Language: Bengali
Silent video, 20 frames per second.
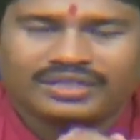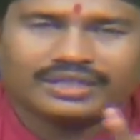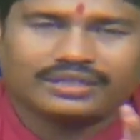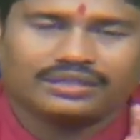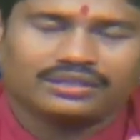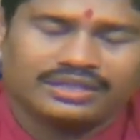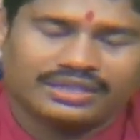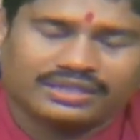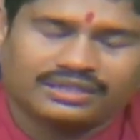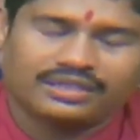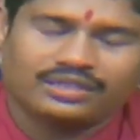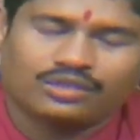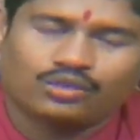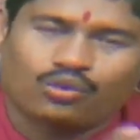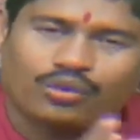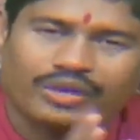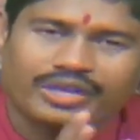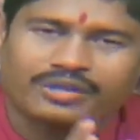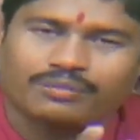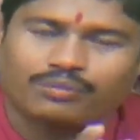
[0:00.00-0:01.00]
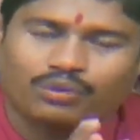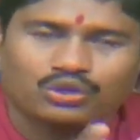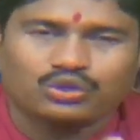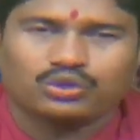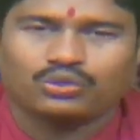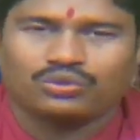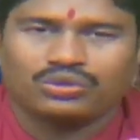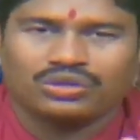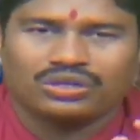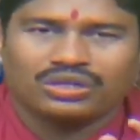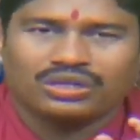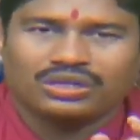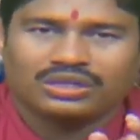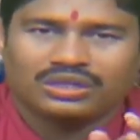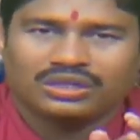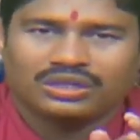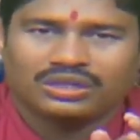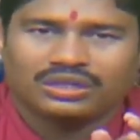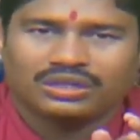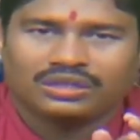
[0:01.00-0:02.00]
দেখতে কয়েক বছর
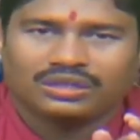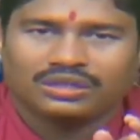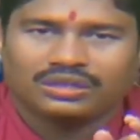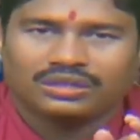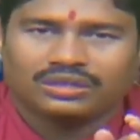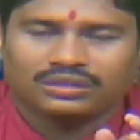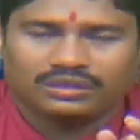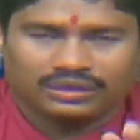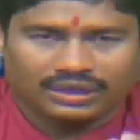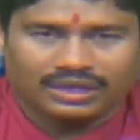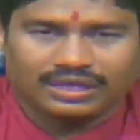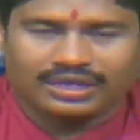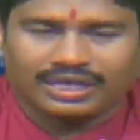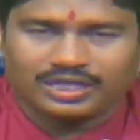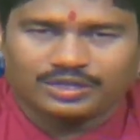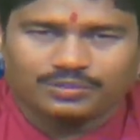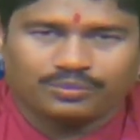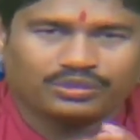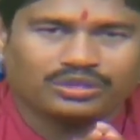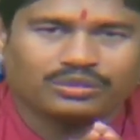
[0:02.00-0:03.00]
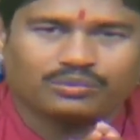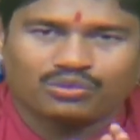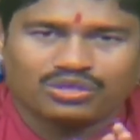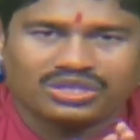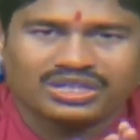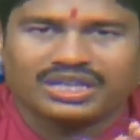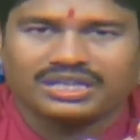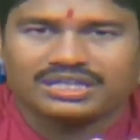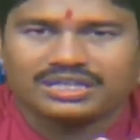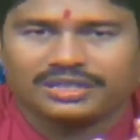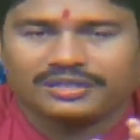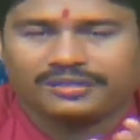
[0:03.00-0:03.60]
তারা রাজপথে বসে আছে